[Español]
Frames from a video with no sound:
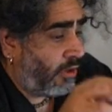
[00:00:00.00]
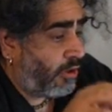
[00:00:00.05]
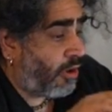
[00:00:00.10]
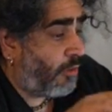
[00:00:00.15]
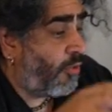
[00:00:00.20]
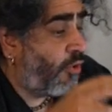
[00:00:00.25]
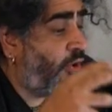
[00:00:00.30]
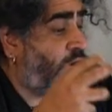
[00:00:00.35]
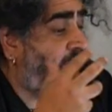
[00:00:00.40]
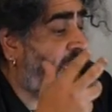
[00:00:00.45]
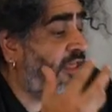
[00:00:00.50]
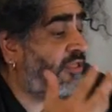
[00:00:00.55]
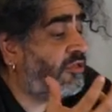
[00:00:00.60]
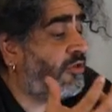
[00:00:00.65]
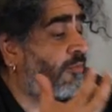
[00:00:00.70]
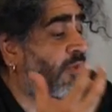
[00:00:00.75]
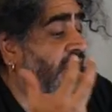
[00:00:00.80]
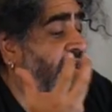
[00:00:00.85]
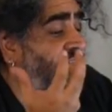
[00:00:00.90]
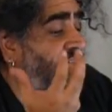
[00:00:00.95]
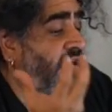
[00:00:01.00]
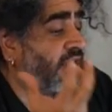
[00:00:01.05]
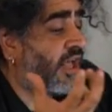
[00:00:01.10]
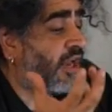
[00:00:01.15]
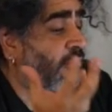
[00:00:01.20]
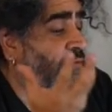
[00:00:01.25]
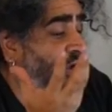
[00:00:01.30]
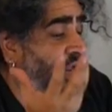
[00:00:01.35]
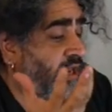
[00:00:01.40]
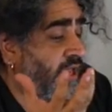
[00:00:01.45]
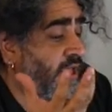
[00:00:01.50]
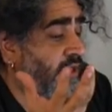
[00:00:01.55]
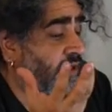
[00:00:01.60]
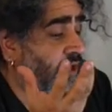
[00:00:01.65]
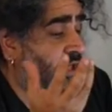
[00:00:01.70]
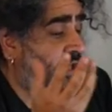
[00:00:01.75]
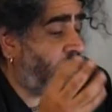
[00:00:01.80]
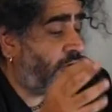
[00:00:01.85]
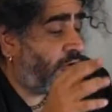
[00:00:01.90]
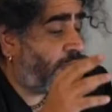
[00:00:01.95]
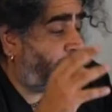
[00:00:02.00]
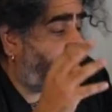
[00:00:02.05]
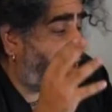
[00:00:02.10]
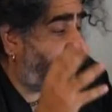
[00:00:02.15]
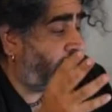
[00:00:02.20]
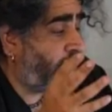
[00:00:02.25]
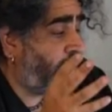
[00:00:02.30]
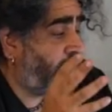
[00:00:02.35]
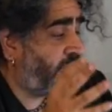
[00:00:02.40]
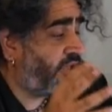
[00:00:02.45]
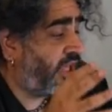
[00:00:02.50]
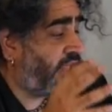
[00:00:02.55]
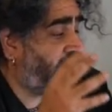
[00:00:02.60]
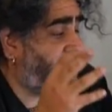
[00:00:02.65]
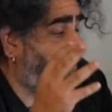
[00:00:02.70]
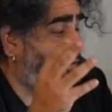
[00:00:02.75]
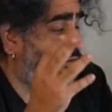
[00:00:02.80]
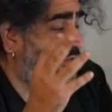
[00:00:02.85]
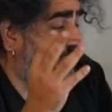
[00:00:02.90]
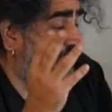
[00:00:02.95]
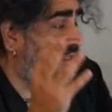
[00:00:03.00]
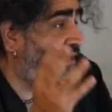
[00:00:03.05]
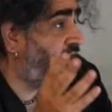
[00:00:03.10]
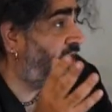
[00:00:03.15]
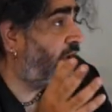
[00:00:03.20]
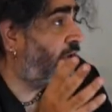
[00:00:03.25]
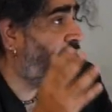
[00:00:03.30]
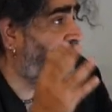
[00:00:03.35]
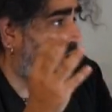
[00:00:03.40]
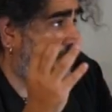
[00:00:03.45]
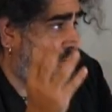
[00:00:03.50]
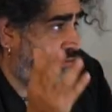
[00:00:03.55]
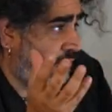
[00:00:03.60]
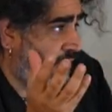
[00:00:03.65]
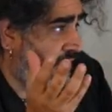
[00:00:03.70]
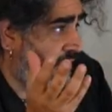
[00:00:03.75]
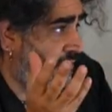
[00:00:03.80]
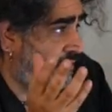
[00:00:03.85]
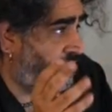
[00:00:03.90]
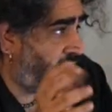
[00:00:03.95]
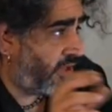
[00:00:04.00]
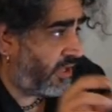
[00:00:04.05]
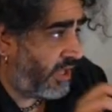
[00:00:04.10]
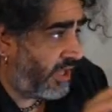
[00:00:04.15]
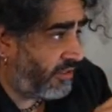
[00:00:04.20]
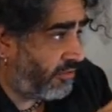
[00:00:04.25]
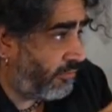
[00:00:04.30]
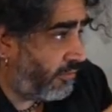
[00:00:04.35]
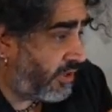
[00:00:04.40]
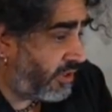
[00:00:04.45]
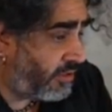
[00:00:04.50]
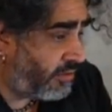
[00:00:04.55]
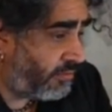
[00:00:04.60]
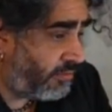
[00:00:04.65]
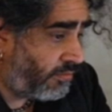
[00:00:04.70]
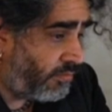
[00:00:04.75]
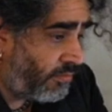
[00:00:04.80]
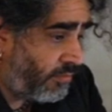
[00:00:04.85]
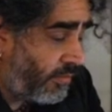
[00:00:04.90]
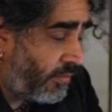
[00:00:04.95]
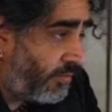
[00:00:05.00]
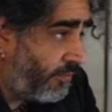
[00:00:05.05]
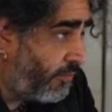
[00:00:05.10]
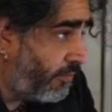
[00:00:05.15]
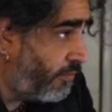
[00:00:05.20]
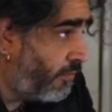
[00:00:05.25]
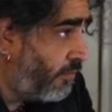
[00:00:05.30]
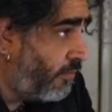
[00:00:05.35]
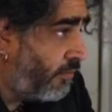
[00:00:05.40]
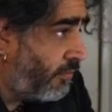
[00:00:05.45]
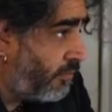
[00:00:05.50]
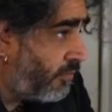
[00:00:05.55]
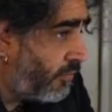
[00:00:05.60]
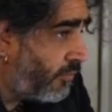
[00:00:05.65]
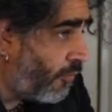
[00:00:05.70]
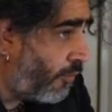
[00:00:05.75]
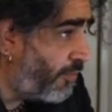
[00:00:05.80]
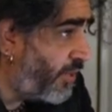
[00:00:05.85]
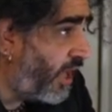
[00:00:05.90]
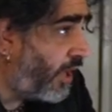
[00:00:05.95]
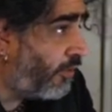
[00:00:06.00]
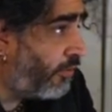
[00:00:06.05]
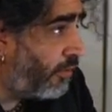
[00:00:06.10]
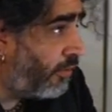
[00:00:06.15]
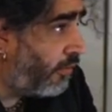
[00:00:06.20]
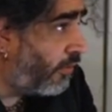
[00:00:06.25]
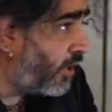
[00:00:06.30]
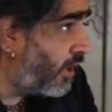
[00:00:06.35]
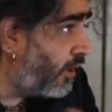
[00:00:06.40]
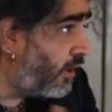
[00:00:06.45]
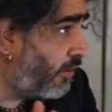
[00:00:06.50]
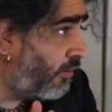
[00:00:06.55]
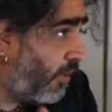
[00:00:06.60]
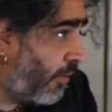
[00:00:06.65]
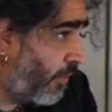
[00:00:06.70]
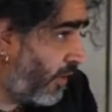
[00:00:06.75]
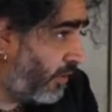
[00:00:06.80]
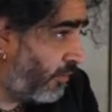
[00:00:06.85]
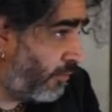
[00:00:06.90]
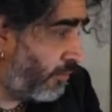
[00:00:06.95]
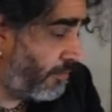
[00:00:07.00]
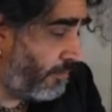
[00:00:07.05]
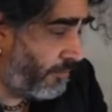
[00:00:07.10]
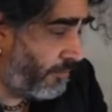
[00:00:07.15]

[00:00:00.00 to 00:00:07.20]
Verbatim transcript: como un gesto para sanar una herida de los pueblos que ha sido silenciados y excluidos. Eso es copiado de lo que me mandó